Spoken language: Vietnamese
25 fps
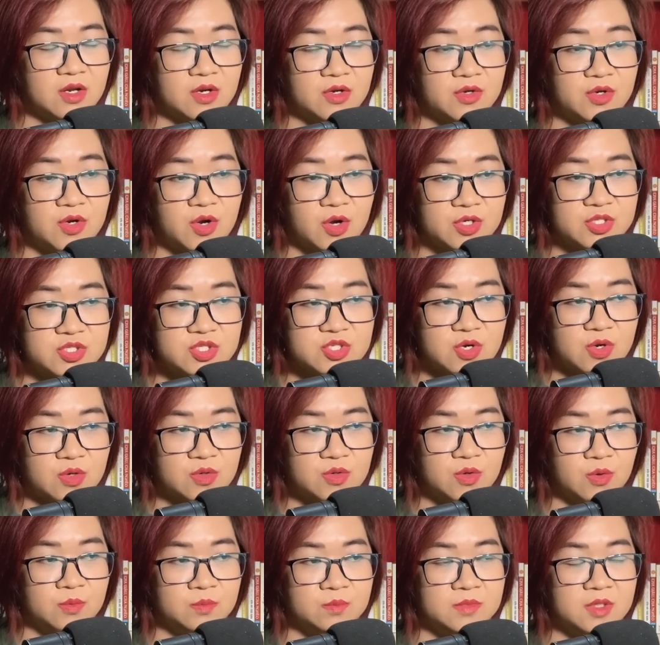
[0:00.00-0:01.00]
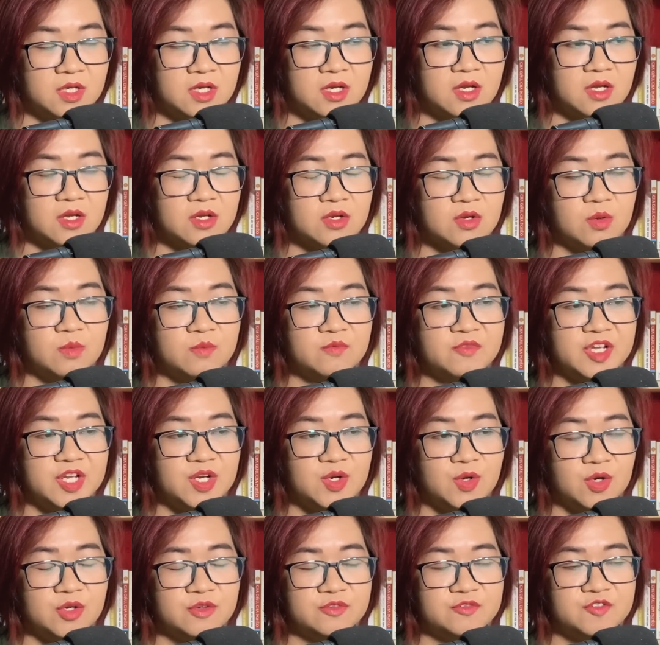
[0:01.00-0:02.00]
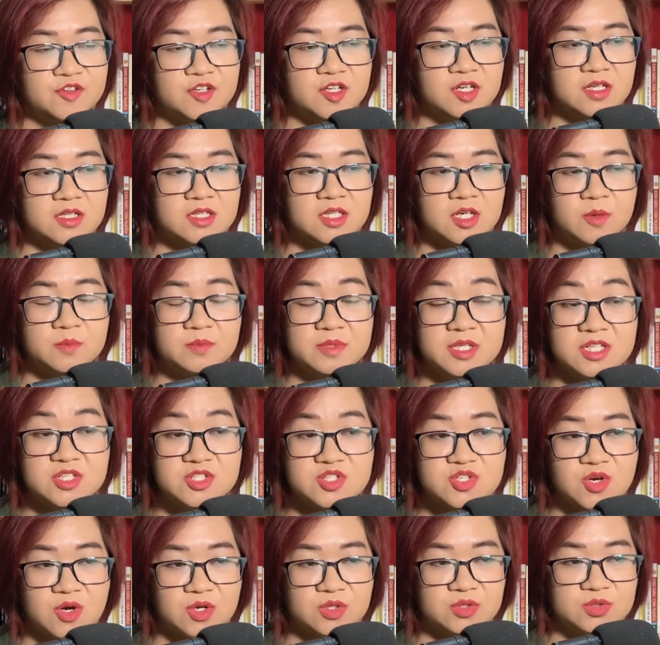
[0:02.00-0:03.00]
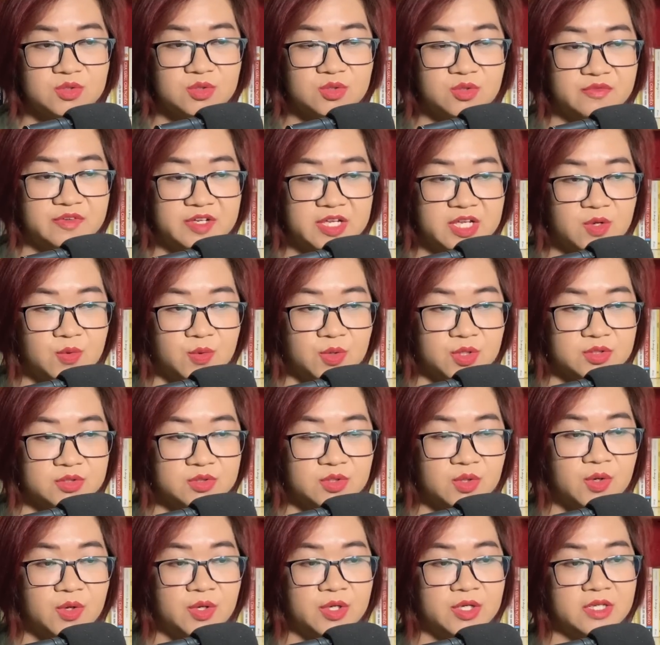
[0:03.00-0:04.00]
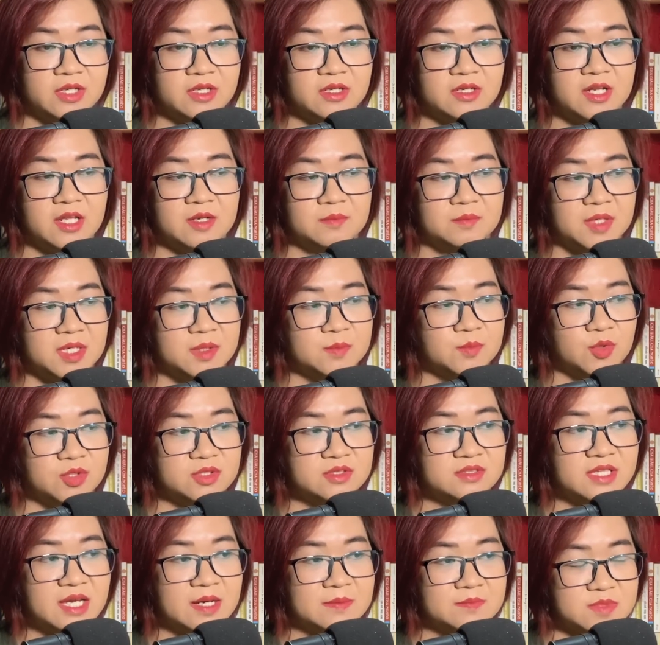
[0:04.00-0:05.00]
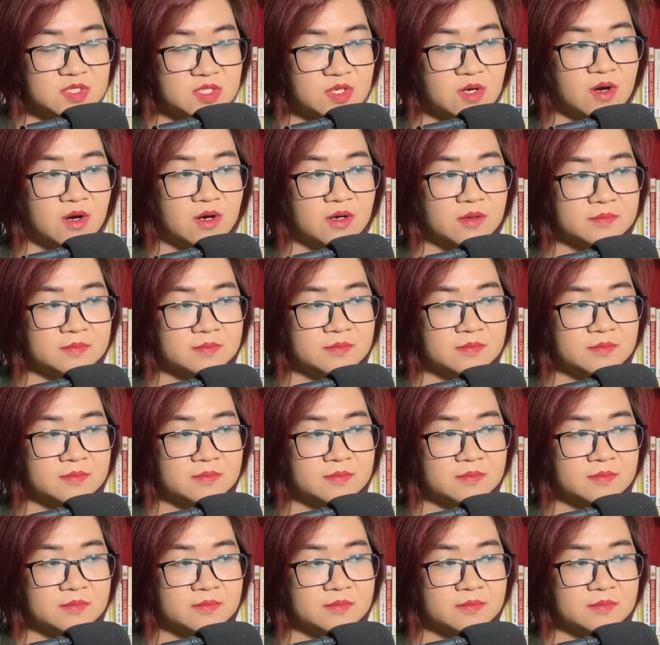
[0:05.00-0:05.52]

Nói cho cùng, cũng vì đối phương không nhìn rõ tu vi của tôi nên mới muốn thăm dò.